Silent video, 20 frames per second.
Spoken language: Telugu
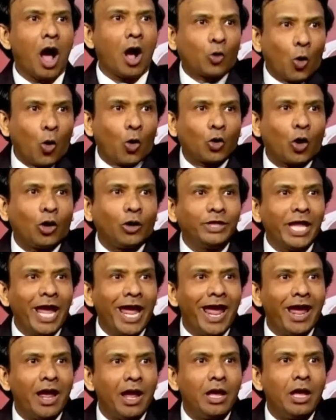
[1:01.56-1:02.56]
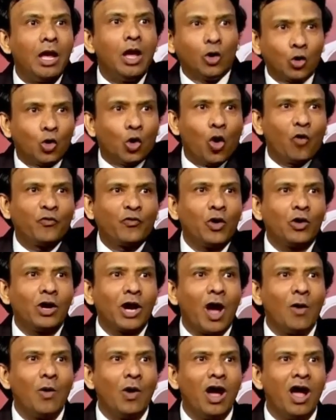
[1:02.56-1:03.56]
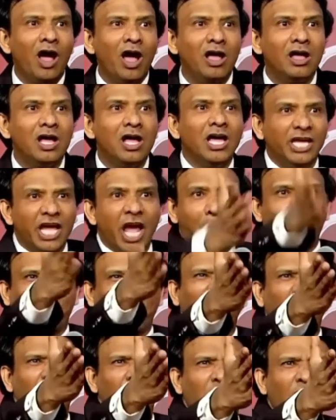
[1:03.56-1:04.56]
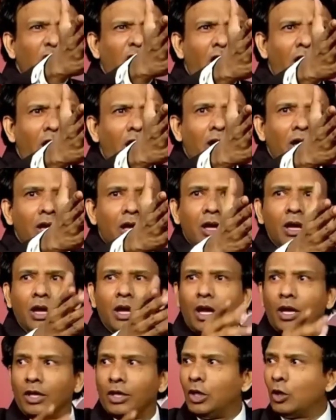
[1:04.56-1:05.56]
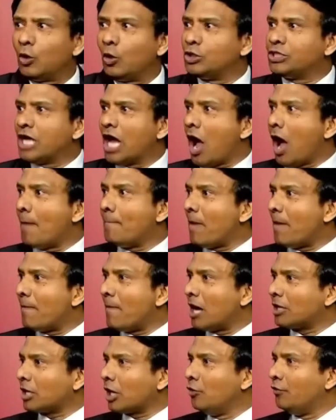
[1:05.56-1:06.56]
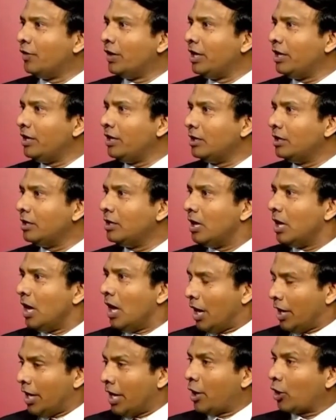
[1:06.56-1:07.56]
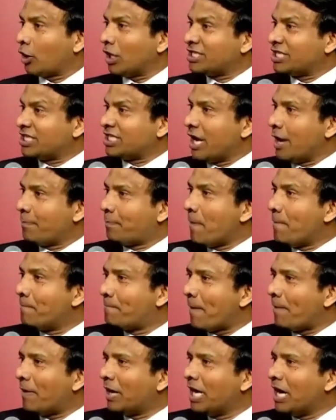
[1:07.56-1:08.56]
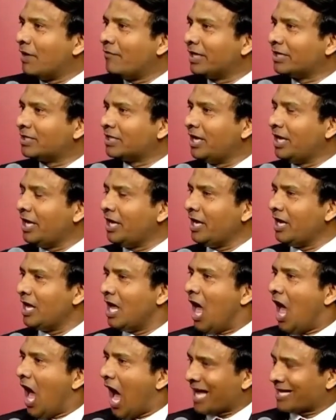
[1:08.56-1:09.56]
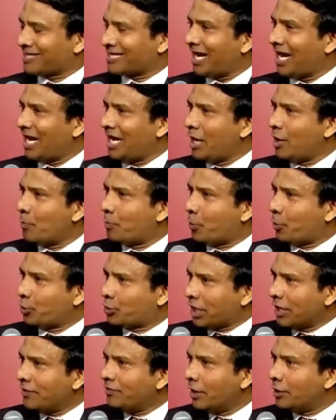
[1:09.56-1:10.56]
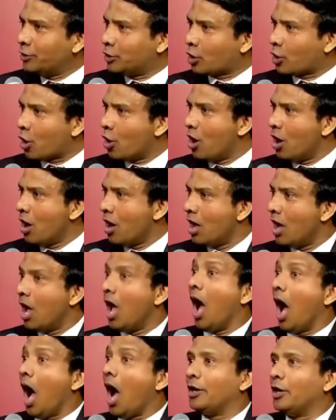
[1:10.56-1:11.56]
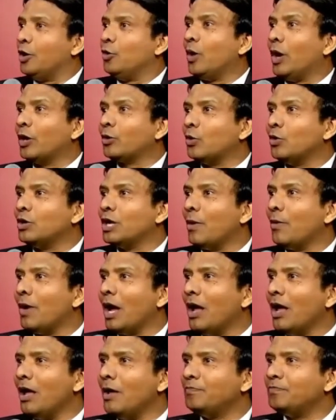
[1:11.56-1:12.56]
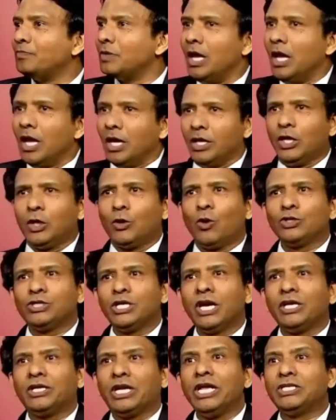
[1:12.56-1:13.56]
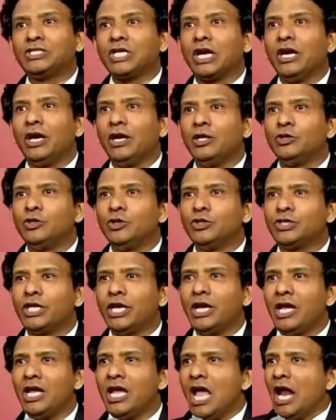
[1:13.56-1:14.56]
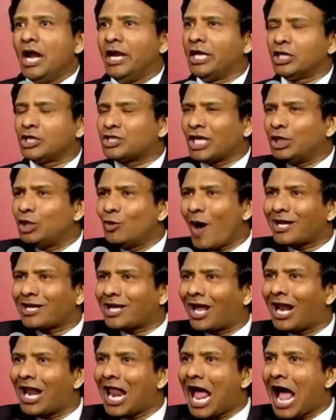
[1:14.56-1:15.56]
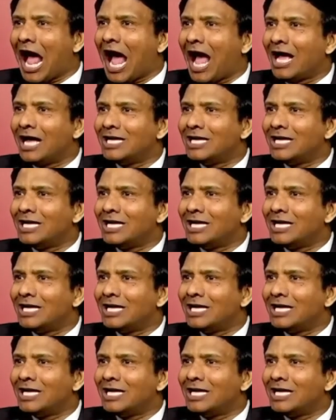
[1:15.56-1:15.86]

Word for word: ఆ కుక్క ఉంది ఉన్నావు ఏం ప్రయోజనం ఈరోజు ఆ అమ్మ మాటను విని నేను ఒక శపింపబడిన వ్యక్తిని అసలు నేను పుట్టింది ఎందుకు అని నువ్వు అనుకుంటున్నావా ఈ రోజున టీచర్లు నిన్ను చూసి నీకు చదువక్కర్లా